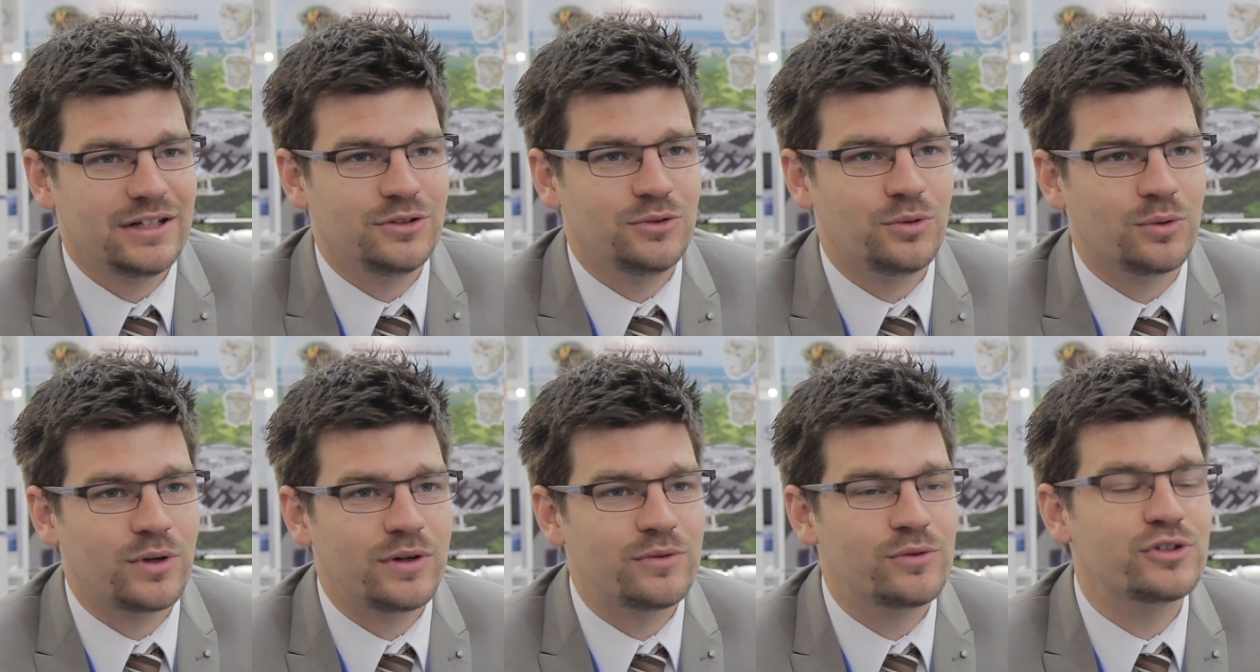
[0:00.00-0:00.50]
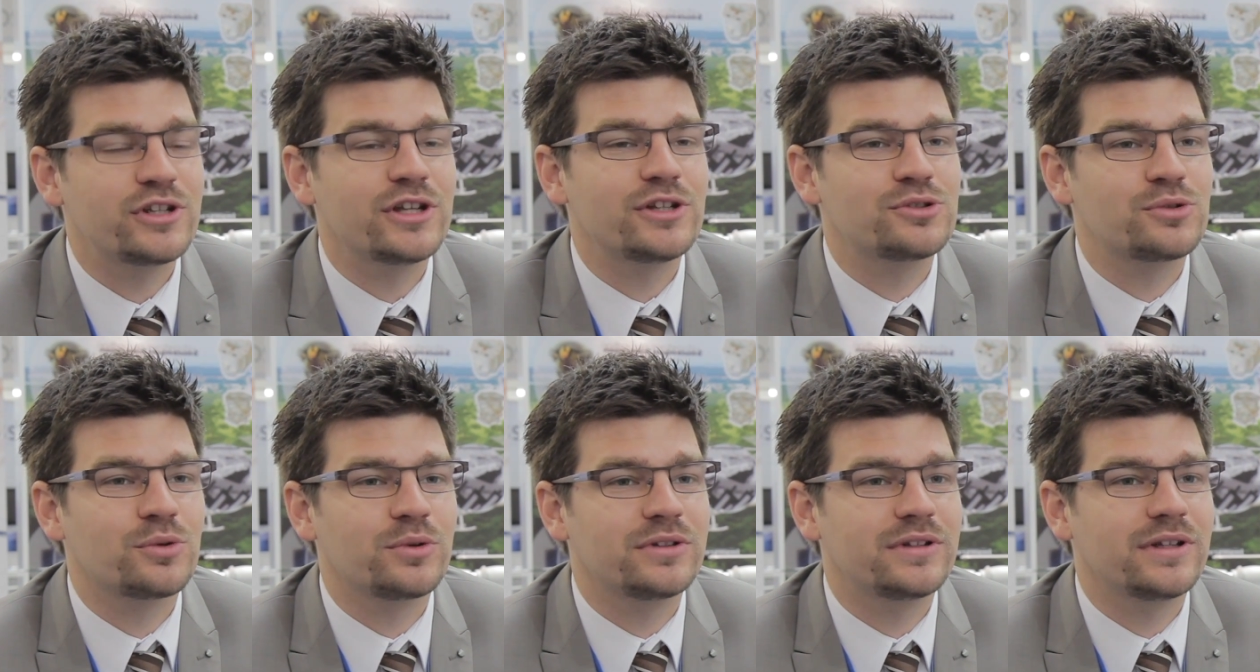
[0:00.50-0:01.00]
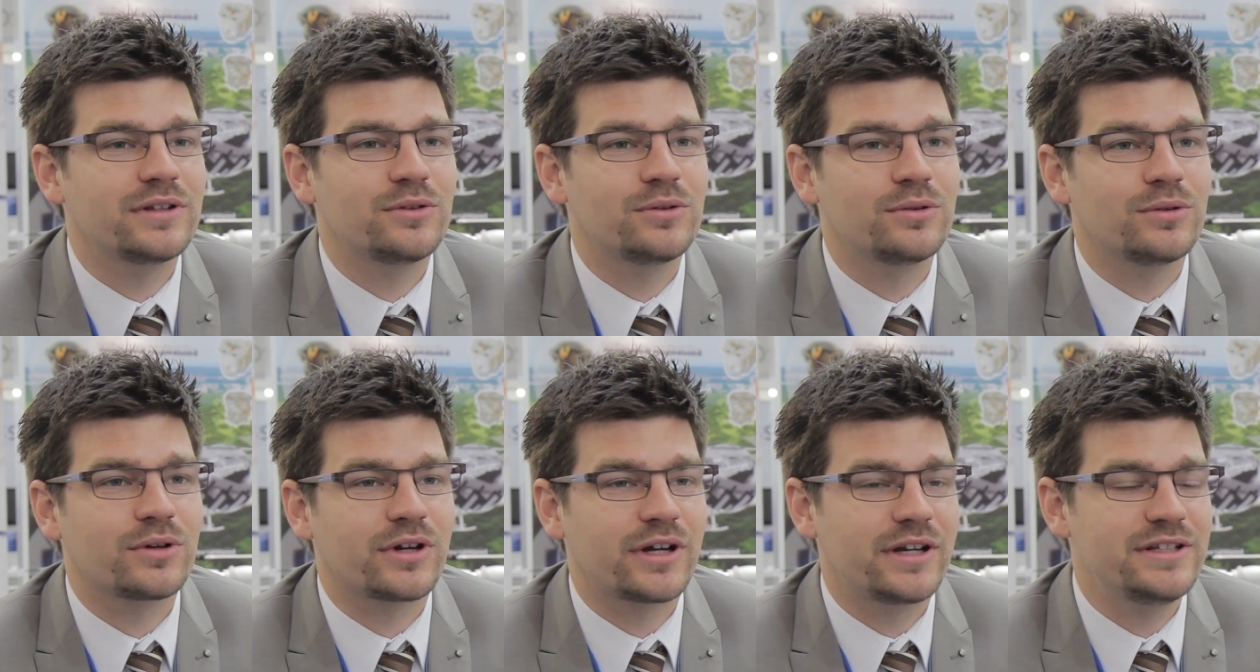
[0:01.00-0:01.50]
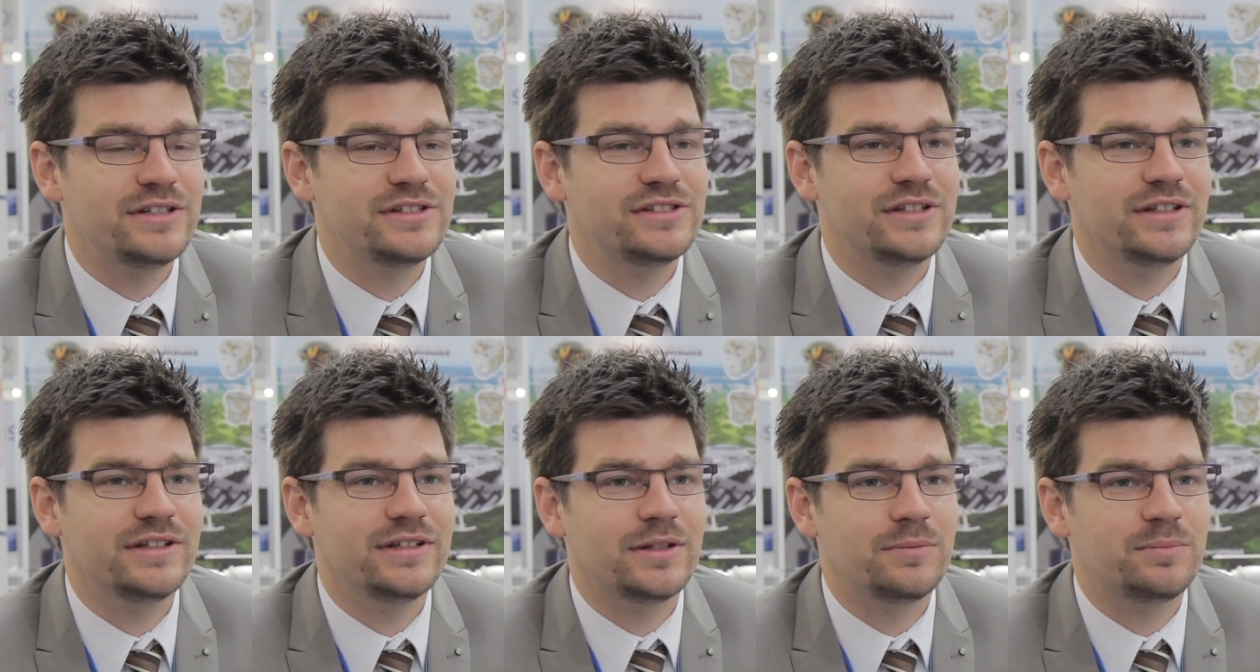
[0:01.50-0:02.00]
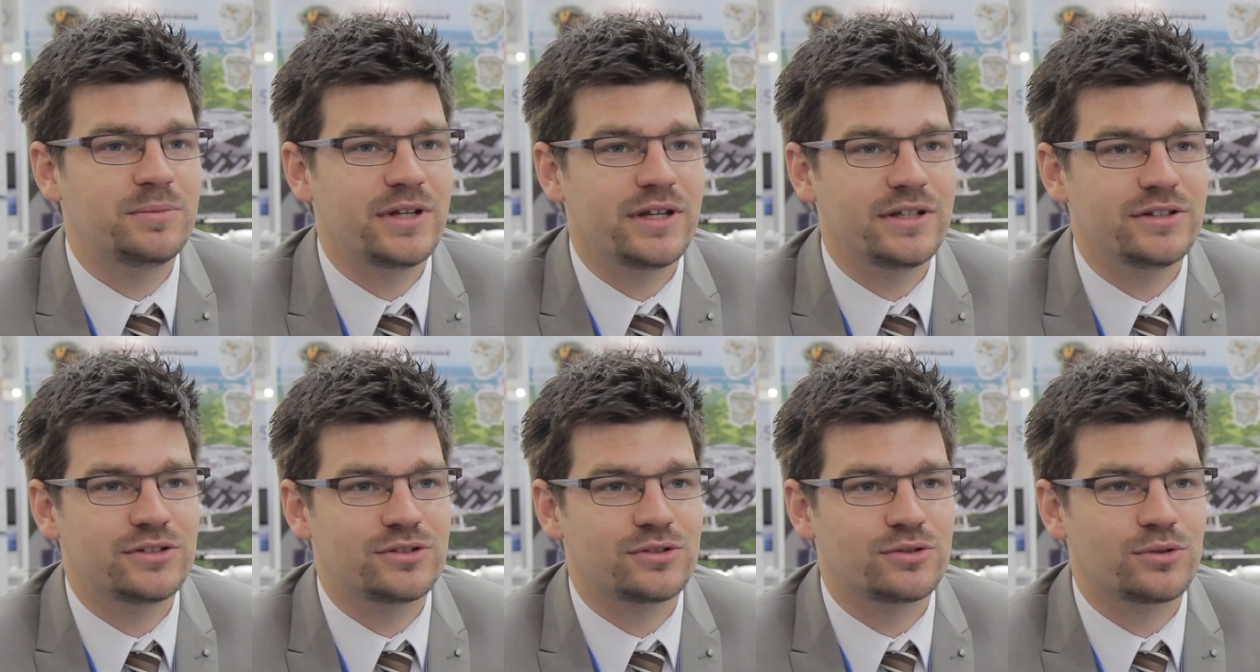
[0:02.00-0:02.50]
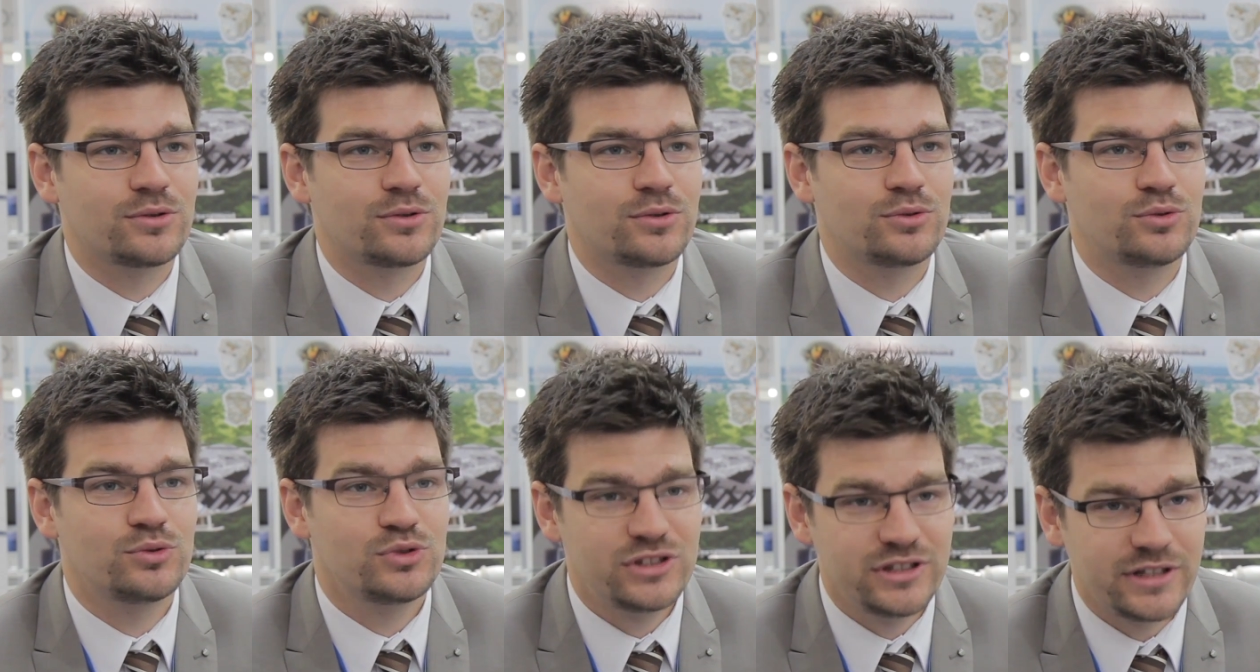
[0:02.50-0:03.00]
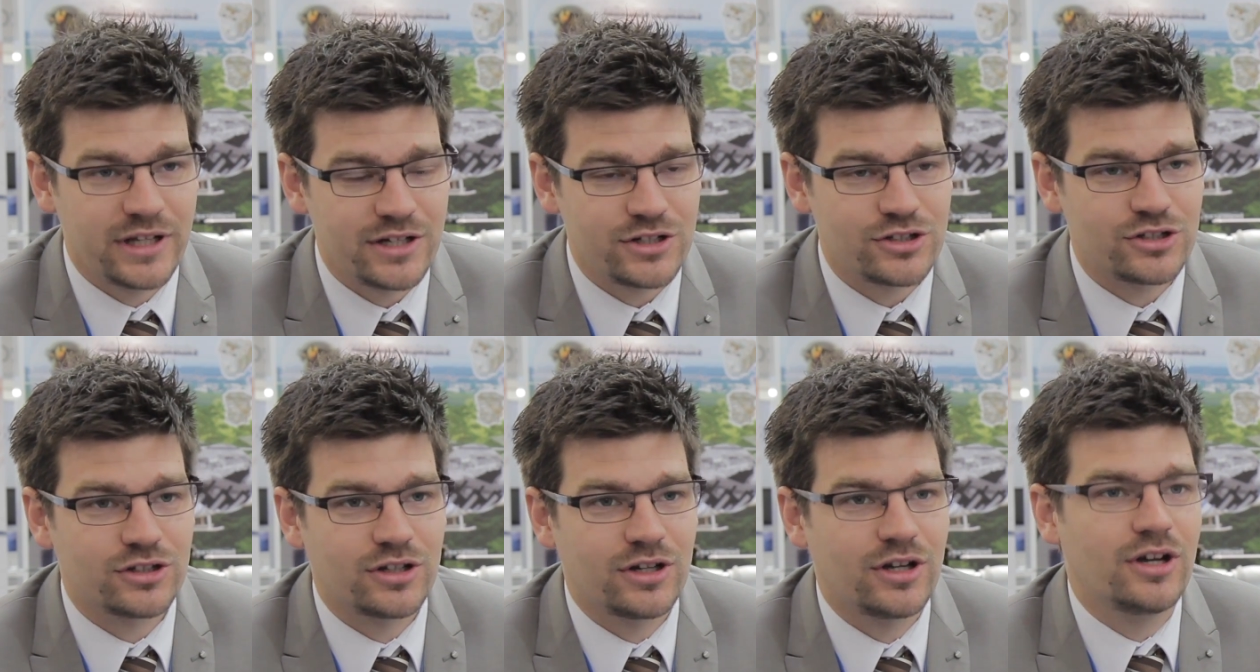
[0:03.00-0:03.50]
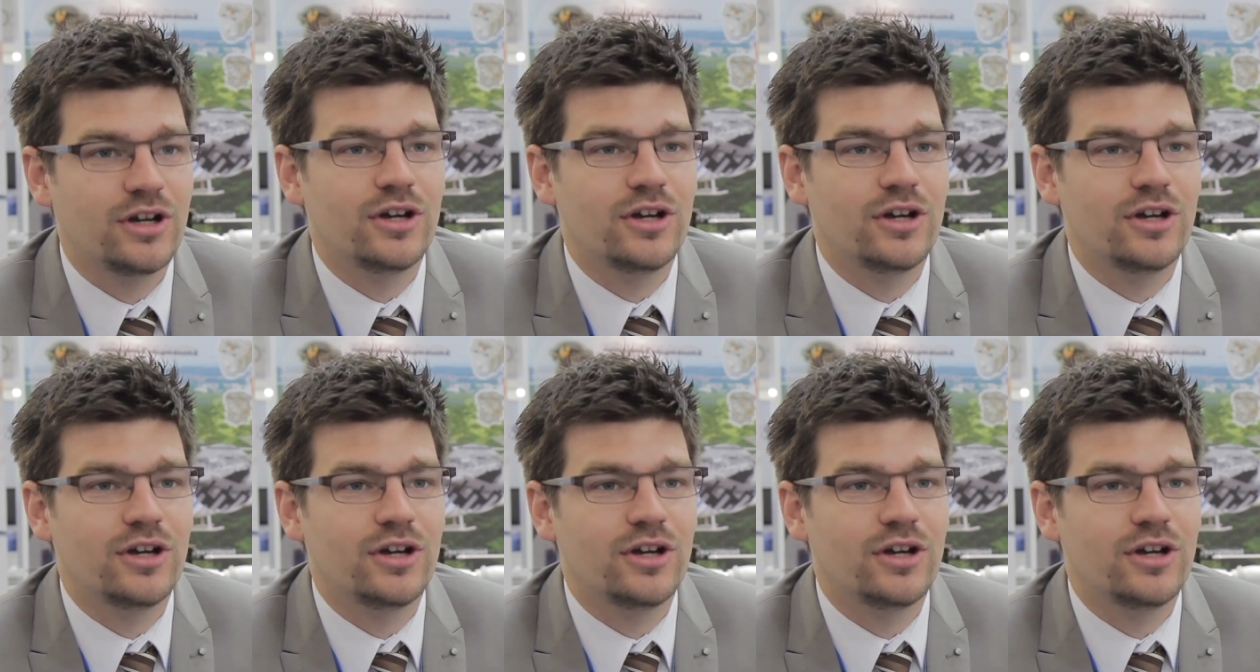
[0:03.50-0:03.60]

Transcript: dont la vocation était de réaliser des pièces euh, d'usinage